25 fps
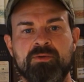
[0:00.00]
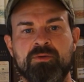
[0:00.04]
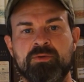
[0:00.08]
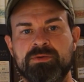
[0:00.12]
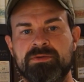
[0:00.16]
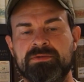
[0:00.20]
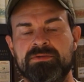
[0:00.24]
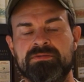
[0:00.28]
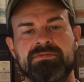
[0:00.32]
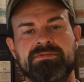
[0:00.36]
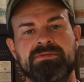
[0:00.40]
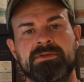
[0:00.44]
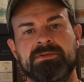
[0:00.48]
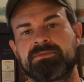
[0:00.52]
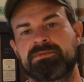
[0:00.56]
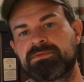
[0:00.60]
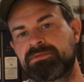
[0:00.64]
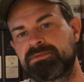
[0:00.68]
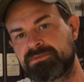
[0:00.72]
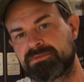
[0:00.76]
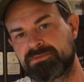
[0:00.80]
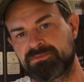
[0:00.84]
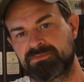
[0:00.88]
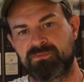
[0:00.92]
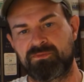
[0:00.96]
gut,
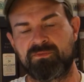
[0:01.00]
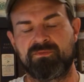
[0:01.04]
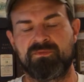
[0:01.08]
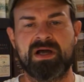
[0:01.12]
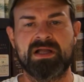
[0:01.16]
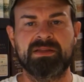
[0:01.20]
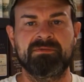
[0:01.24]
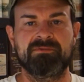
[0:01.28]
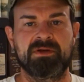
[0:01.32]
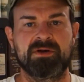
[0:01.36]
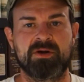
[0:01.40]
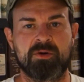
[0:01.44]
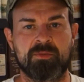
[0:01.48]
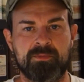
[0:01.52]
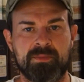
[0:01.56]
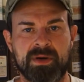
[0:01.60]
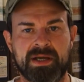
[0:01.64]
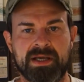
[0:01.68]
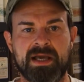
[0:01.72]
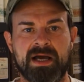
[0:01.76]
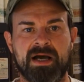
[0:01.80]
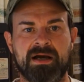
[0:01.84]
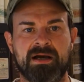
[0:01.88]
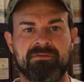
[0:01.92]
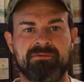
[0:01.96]
warten wir noch ein paar
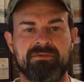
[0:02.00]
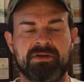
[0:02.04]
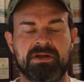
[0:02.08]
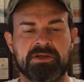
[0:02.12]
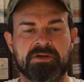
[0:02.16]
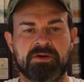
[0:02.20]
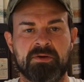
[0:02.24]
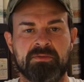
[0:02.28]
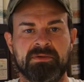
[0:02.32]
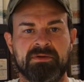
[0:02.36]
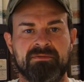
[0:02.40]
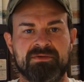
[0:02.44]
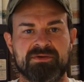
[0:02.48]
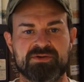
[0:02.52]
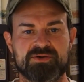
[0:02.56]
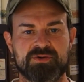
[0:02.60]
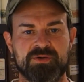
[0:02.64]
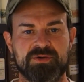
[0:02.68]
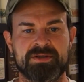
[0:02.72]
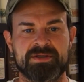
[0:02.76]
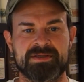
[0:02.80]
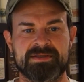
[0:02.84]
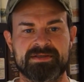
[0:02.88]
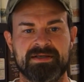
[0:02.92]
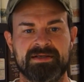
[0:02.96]
Jahre, vielleicht kommt da was
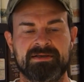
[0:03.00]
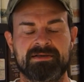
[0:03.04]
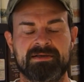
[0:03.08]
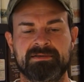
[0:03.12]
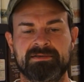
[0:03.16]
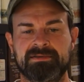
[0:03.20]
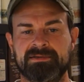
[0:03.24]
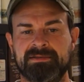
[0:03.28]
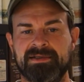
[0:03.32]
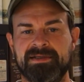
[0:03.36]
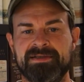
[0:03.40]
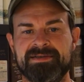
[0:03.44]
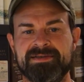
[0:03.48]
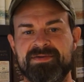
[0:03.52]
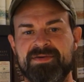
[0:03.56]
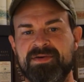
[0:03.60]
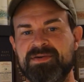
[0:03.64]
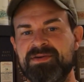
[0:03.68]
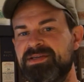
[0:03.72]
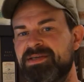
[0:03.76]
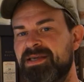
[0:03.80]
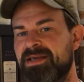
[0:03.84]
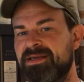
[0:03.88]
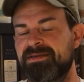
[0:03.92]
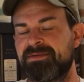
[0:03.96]
Schönes. Ne? Also, also
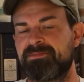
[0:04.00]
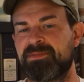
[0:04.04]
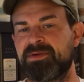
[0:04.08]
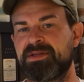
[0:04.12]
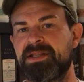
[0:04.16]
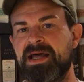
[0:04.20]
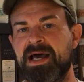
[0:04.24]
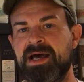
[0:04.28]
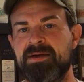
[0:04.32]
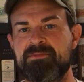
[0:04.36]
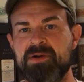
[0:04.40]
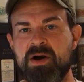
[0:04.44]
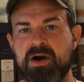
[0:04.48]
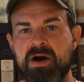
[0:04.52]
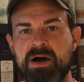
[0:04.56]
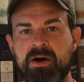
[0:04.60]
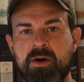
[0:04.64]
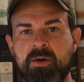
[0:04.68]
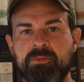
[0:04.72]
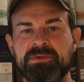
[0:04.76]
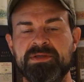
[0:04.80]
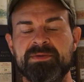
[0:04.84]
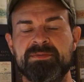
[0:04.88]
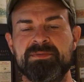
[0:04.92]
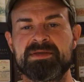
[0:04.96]
ich, ich bin da immer
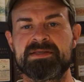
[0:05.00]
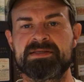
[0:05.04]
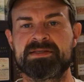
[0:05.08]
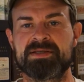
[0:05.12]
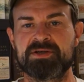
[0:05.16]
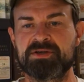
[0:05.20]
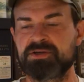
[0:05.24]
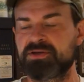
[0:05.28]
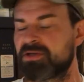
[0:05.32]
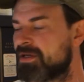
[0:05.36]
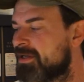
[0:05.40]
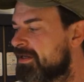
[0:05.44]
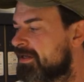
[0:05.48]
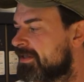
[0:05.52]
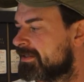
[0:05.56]
optimistisch.